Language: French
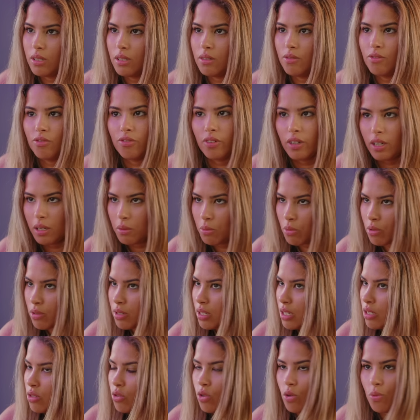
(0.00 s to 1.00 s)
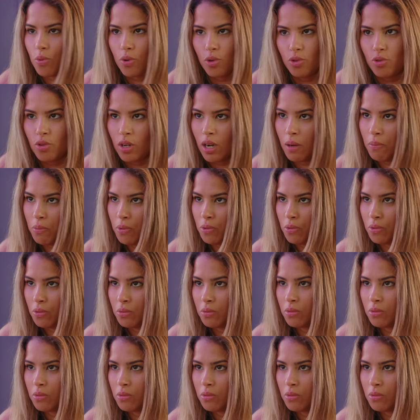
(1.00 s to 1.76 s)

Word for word: Vraiment, ça se reproduira plus.